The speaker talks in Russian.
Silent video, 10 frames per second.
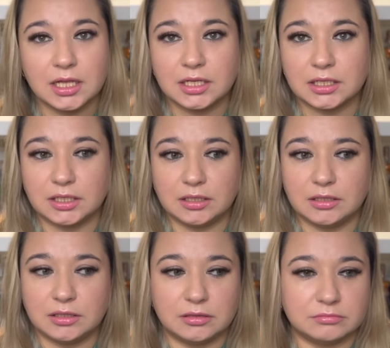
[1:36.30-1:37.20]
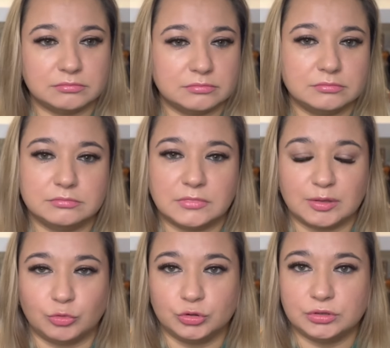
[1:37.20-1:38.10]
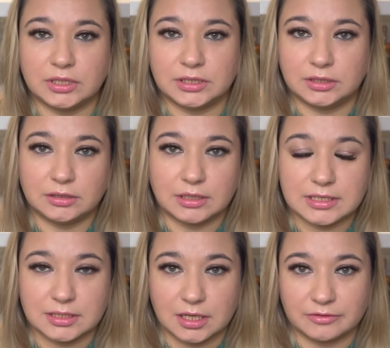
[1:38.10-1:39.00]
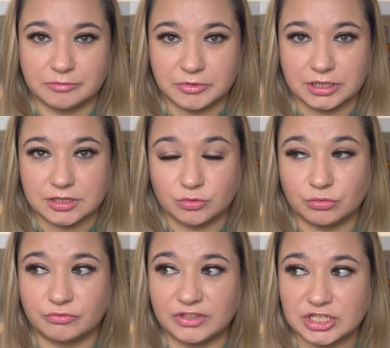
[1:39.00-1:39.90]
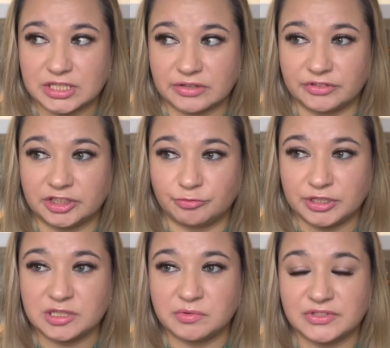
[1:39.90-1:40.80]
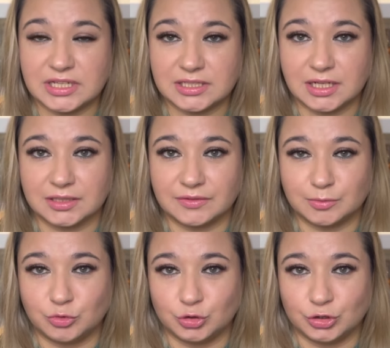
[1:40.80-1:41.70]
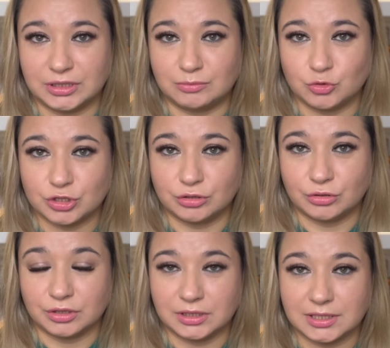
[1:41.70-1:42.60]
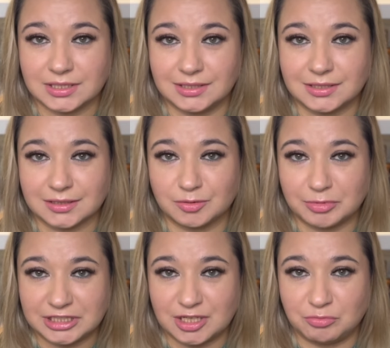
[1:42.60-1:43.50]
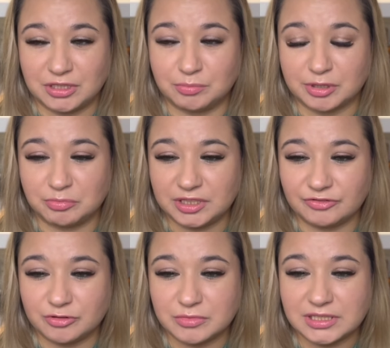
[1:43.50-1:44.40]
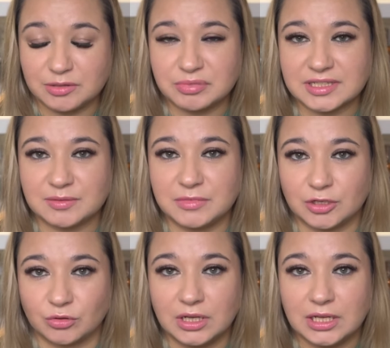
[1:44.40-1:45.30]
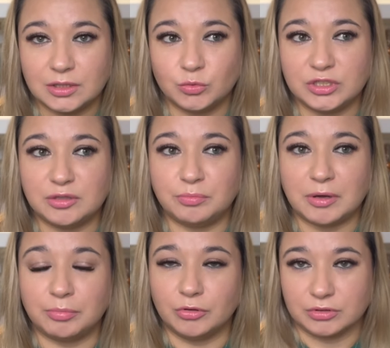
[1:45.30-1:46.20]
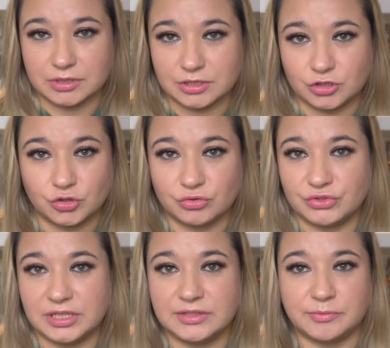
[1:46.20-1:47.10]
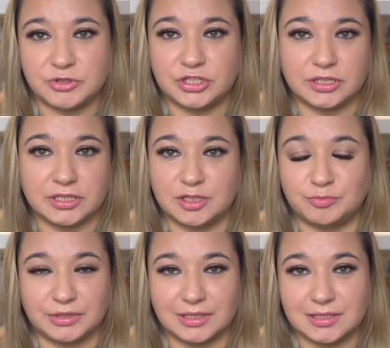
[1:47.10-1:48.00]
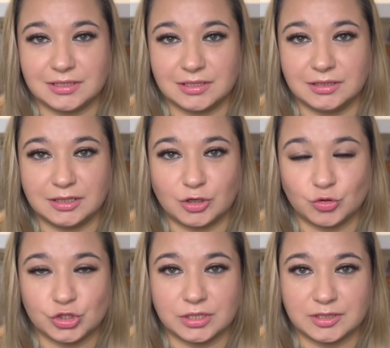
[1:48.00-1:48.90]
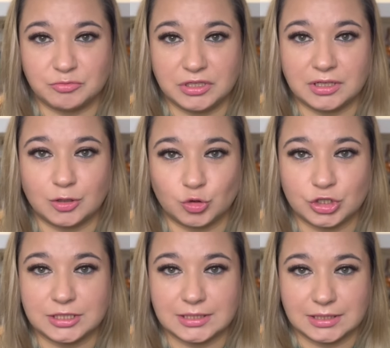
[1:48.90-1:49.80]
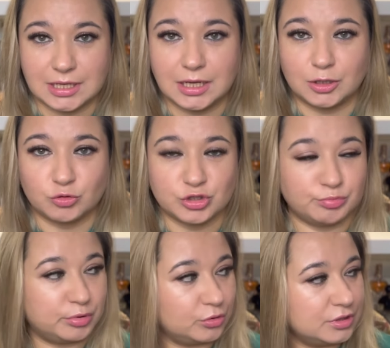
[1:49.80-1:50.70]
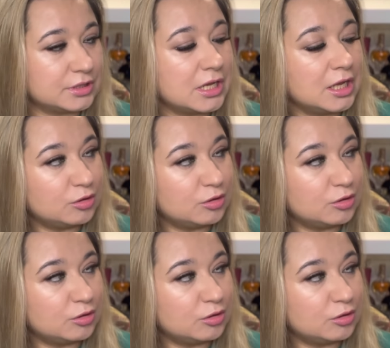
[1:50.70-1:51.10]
И работают они одинаково, мне кажется. Ну, влажные салфетки, в принципе, все одинаково работают, да, можно только их оценить как-то по степени пропитываемости и по размеру, ну и по плотности еще. Здесь вообще никаких претензий нет, хороший размер, хорошая цена, хорошая плотность.